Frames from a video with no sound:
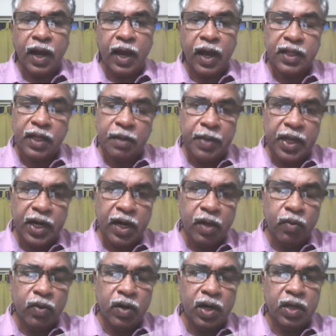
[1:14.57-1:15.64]
அதன்
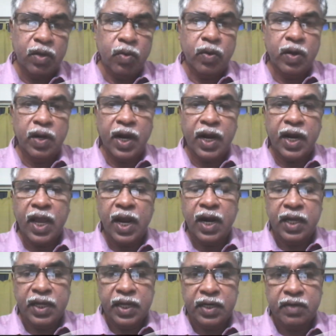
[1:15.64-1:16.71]
பேரில் உங்களுக்கு ஒரு அடையாள
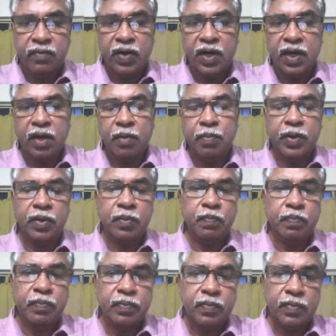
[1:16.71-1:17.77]
எண் வழங்கப்படும்
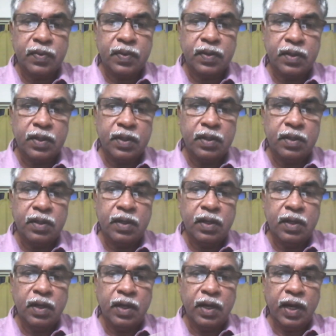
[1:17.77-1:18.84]

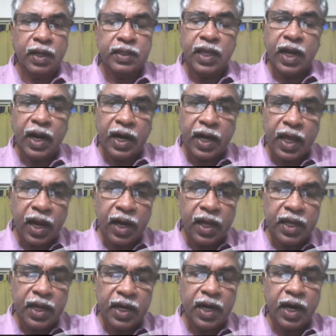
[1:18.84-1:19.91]
அந்த அடையாள
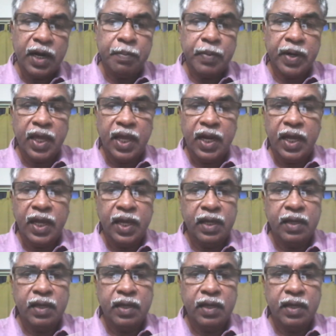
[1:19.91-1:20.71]
எண் அடிப்படையிலே